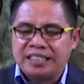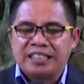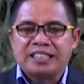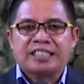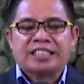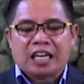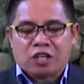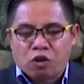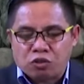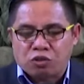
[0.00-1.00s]
sa
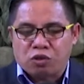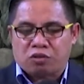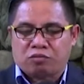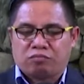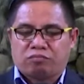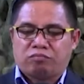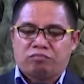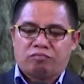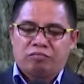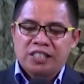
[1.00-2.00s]
gusok
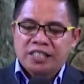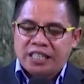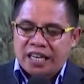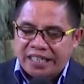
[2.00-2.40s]
sa